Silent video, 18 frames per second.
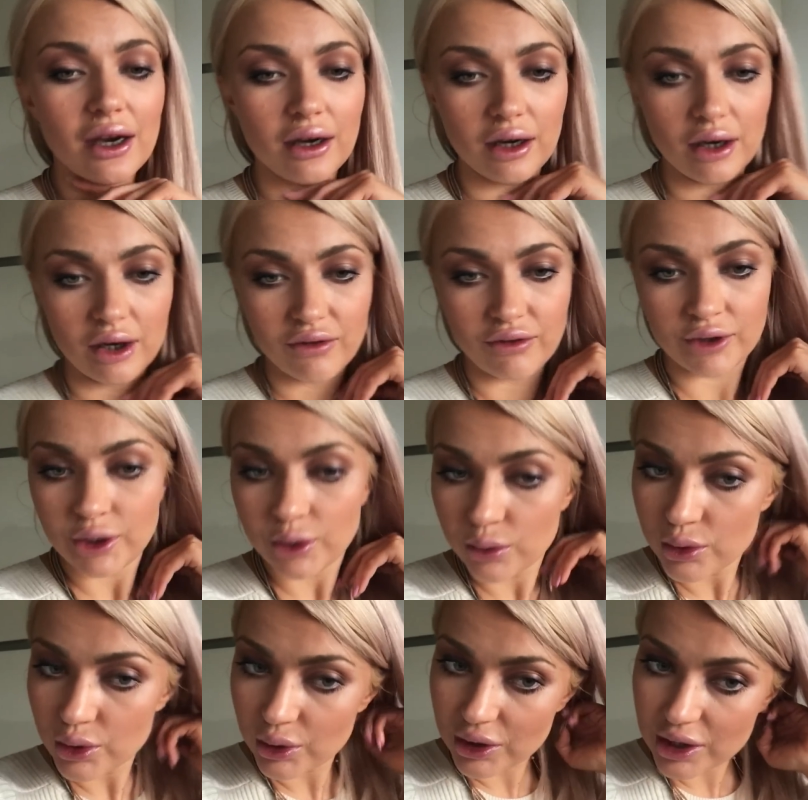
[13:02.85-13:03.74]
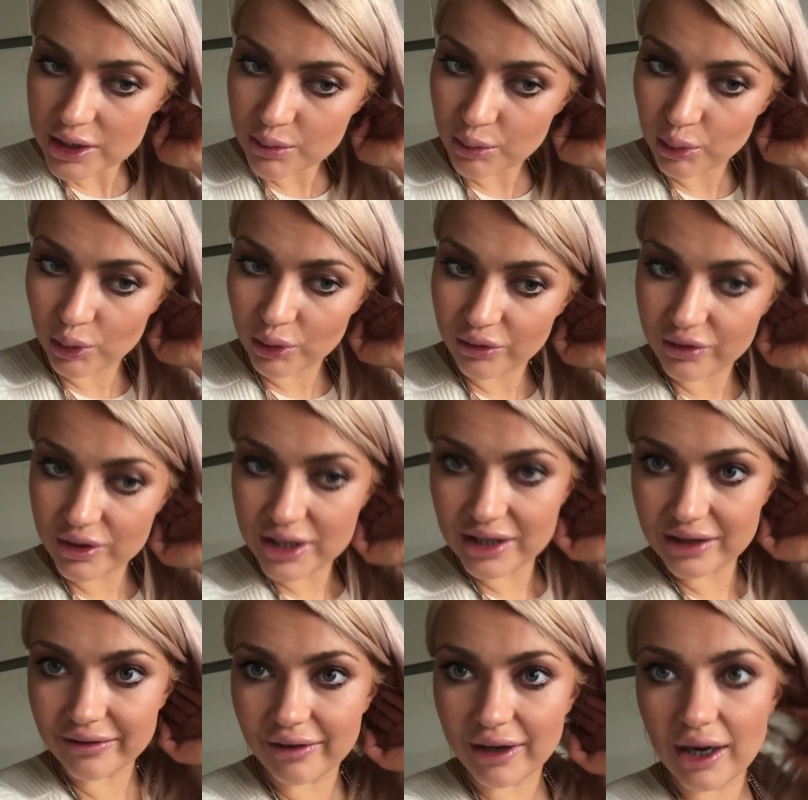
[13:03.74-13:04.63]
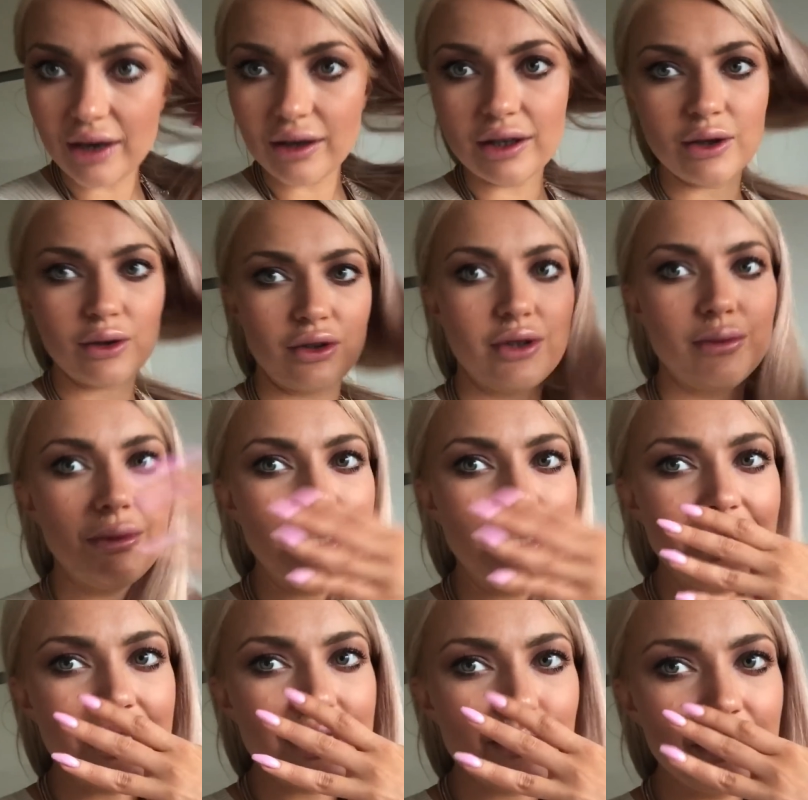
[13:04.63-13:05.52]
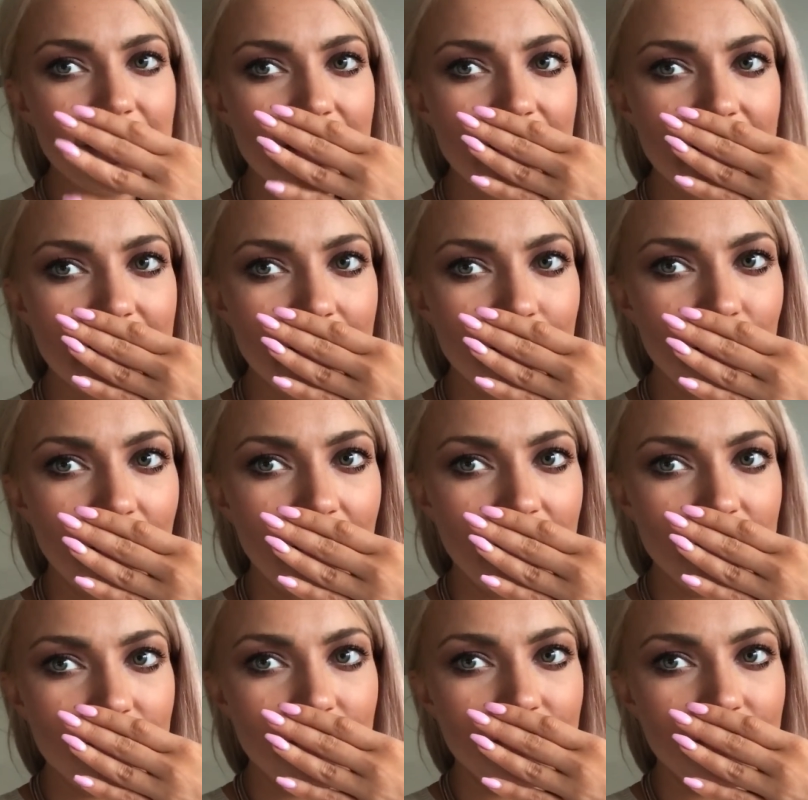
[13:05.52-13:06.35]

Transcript: А в июне у нас будет фестиваль. Короче, блин, не смотрите на мои